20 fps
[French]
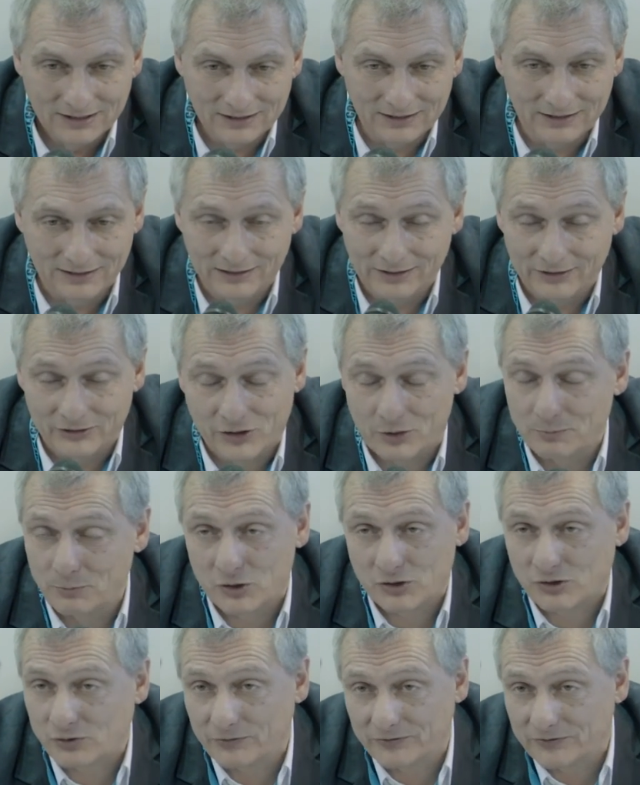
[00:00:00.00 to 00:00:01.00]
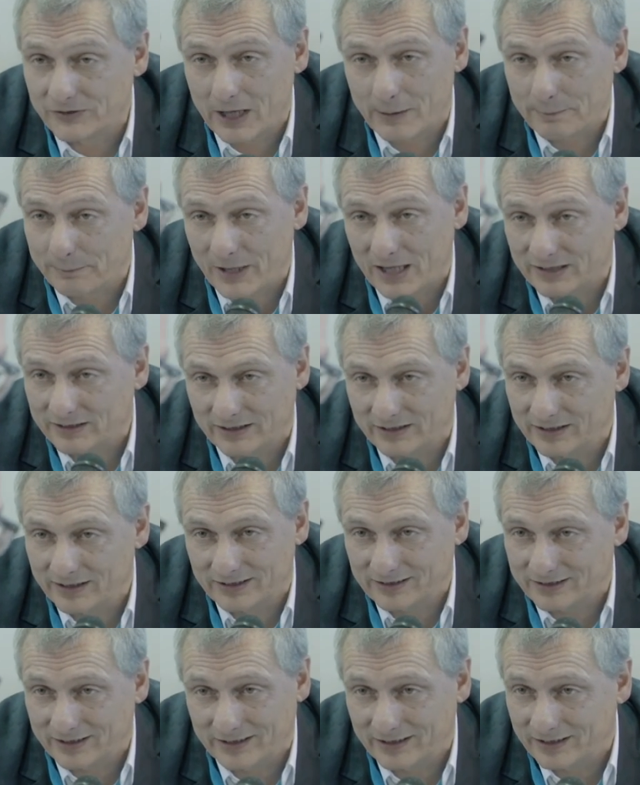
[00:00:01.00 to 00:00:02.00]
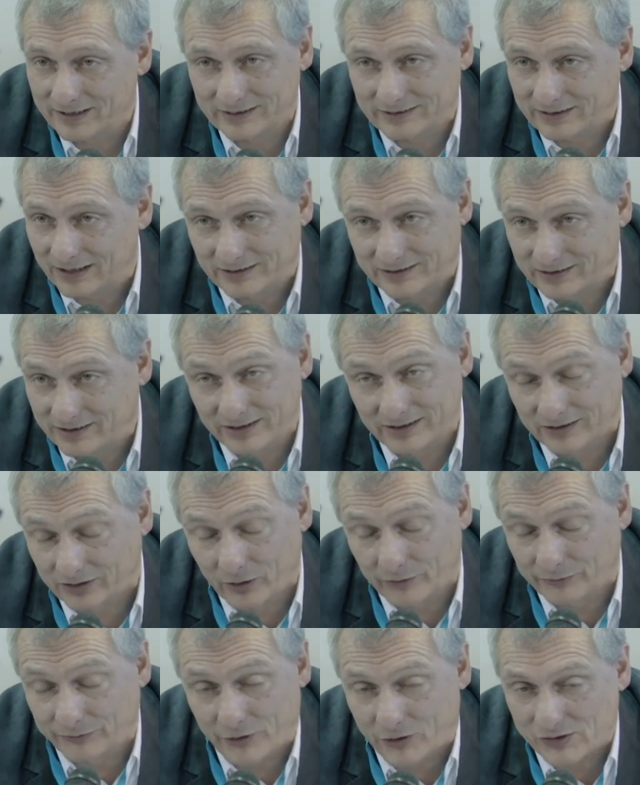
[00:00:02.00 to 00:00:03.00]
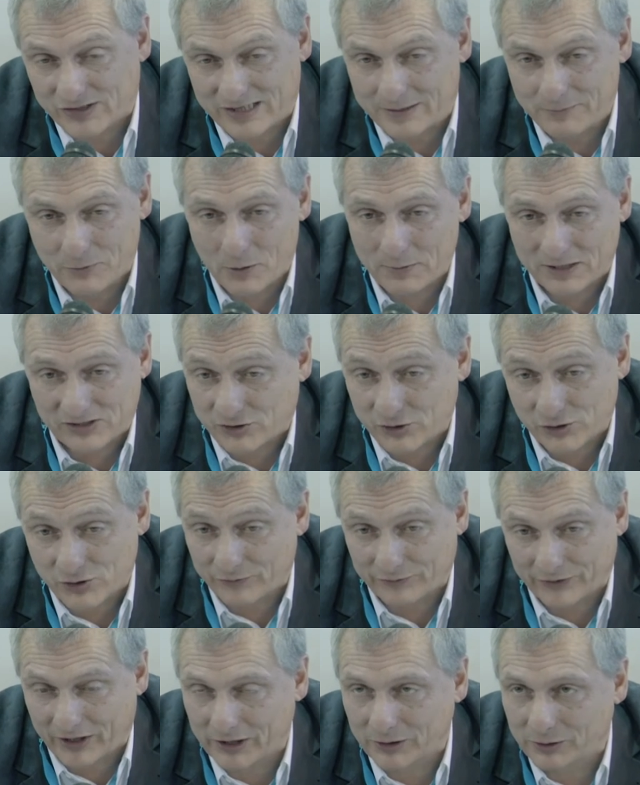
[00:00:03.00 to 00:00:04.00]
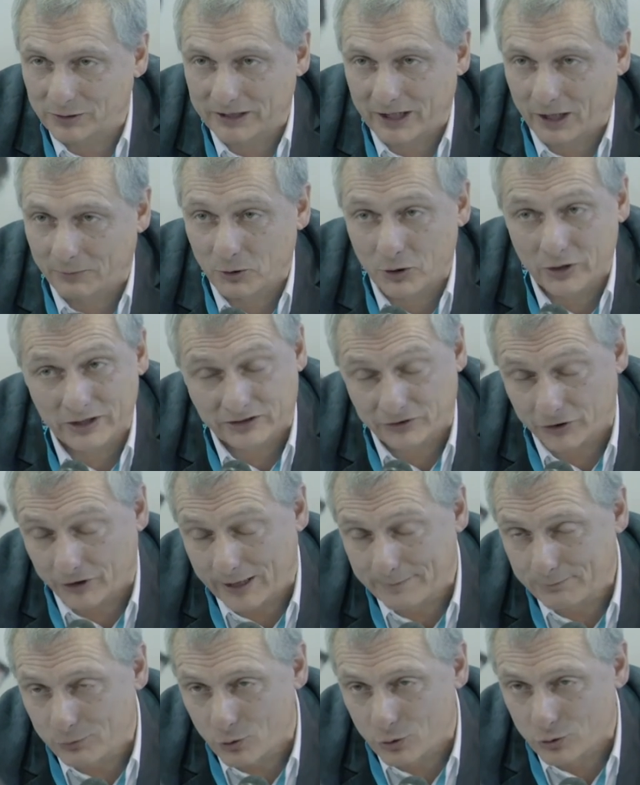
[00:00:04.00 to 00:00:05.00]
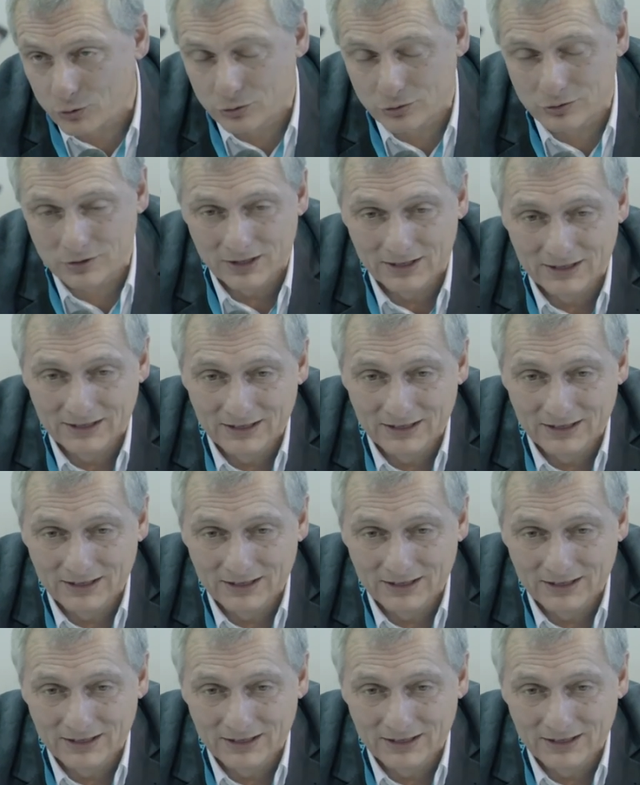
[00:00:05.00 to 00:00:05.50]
Euh, je ne me souviens pas des, titres forcément parce que j'en fais régulièrement et qu'il y en a beaucoup.